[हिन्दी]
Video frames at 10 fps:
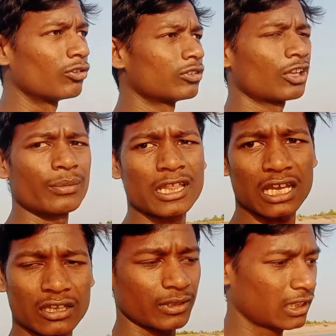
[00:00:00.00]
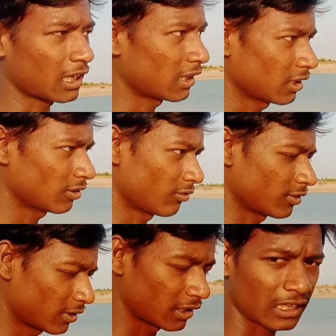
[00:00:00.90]
उधर भी जाके मैं दिखाने की
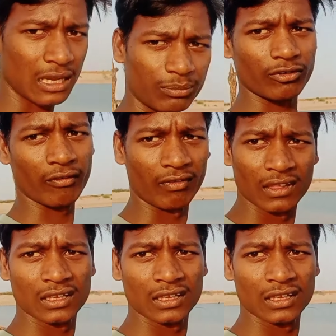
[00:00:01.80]
कोशिश करता आपको